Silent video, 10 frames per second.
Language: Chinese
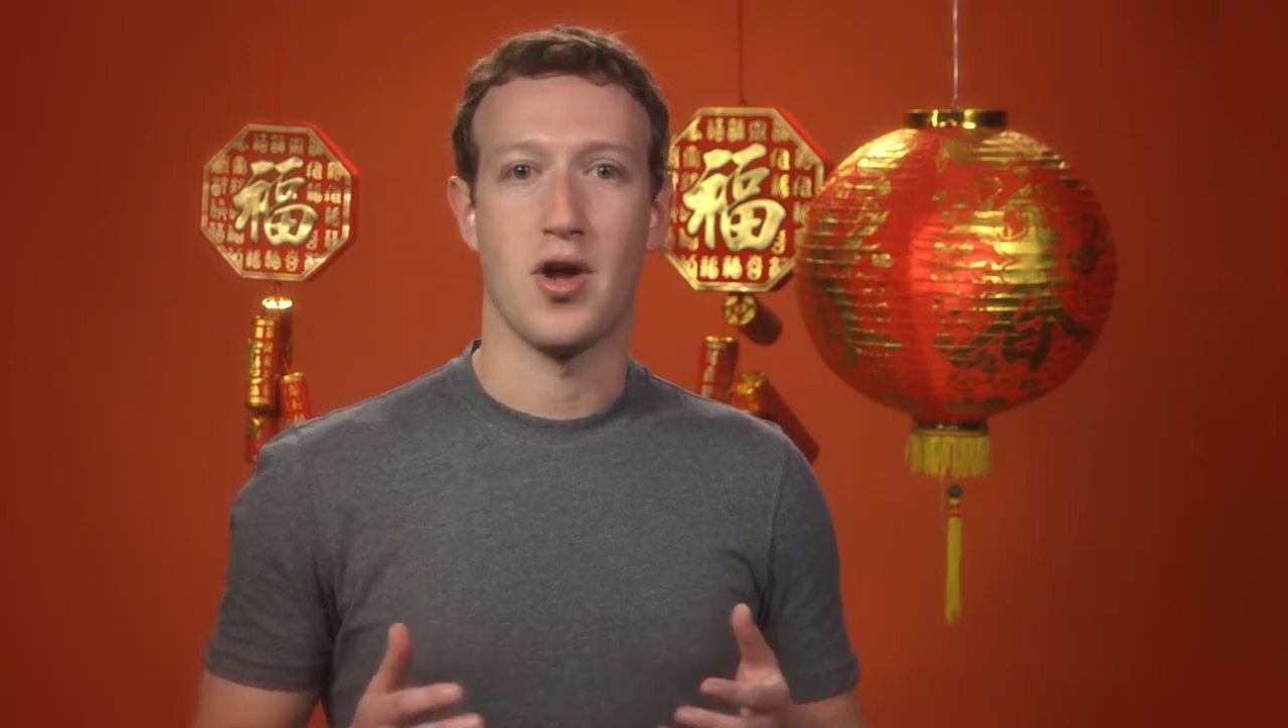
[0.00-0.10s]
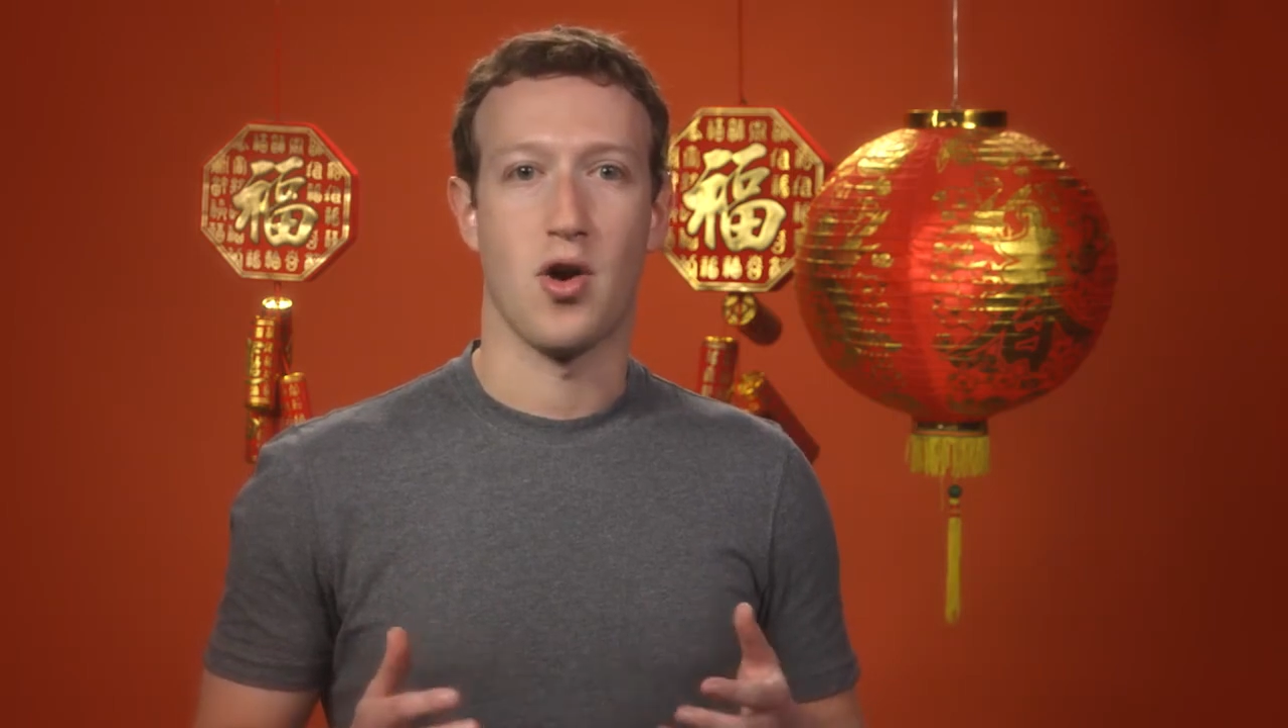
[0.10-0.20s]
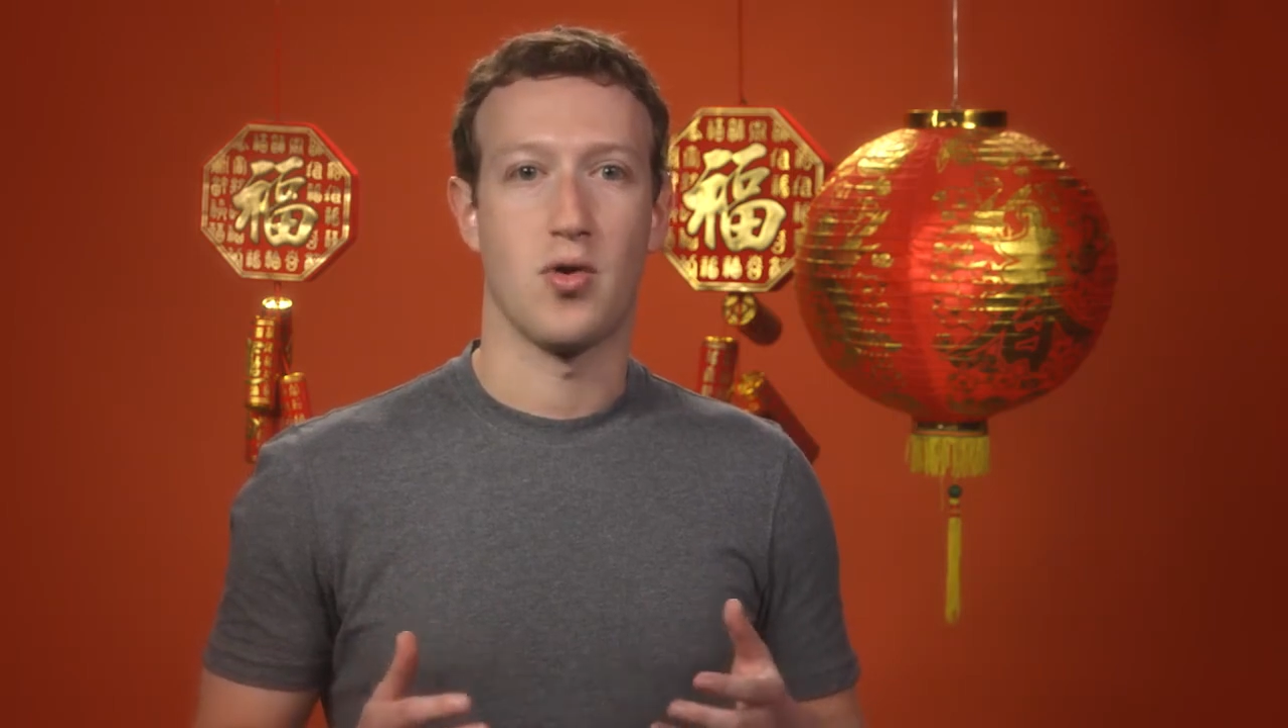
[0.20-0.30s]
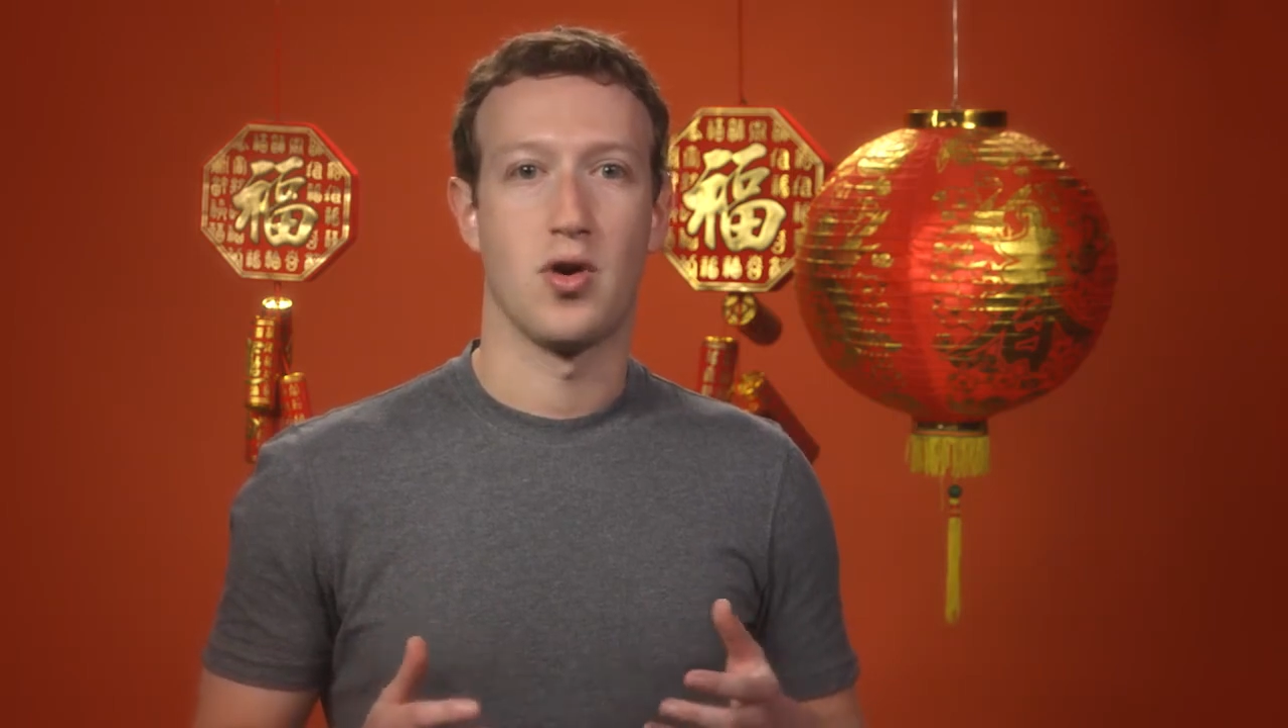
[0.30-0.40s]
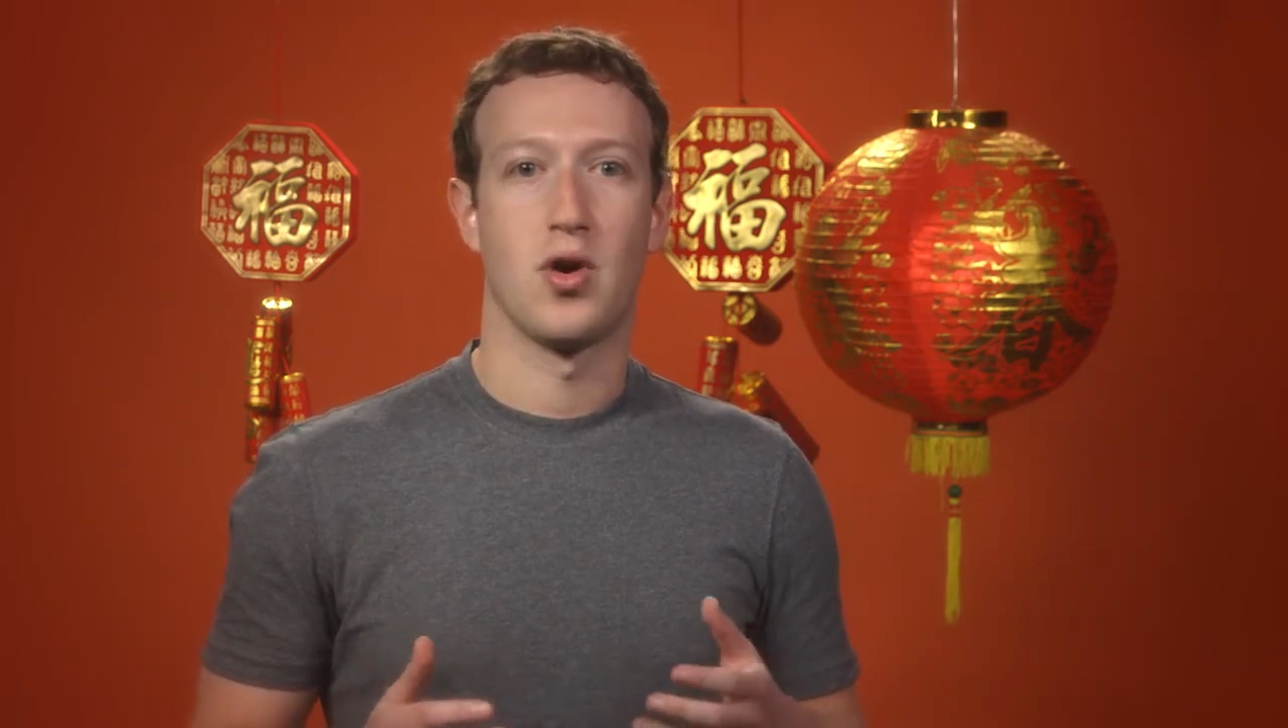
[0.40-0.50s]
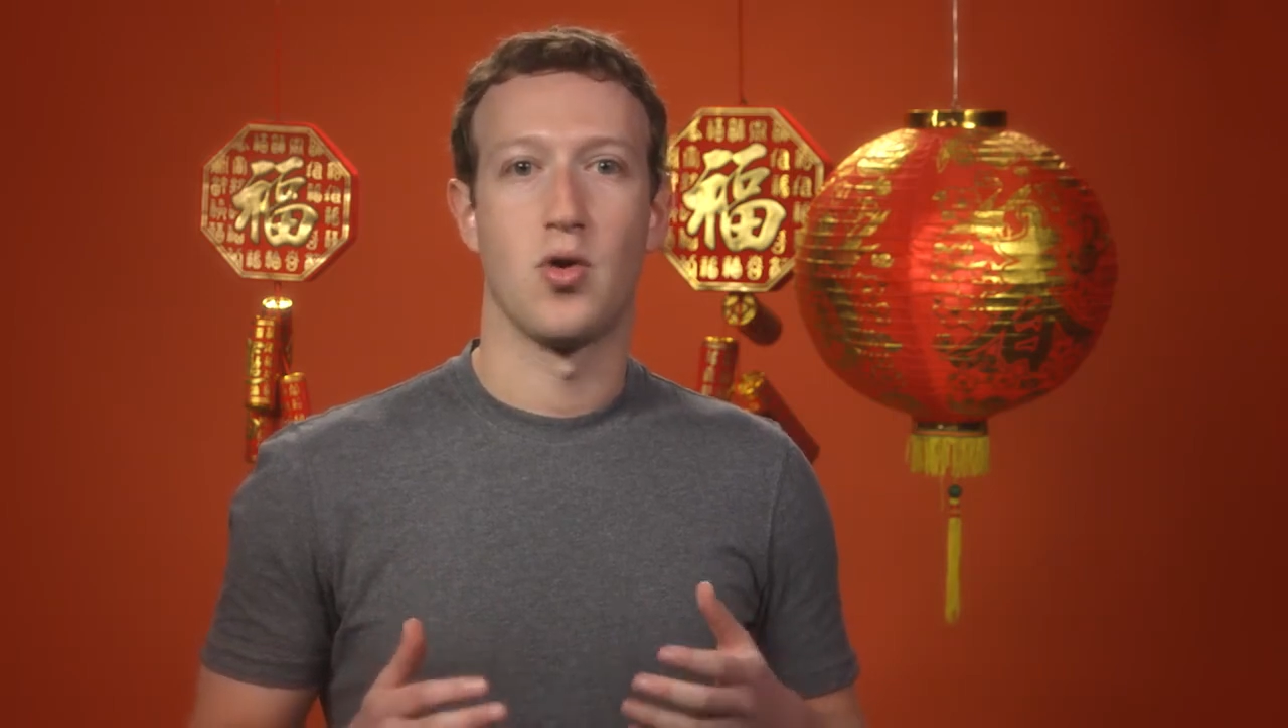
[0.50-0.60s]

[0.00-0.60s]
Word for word: 有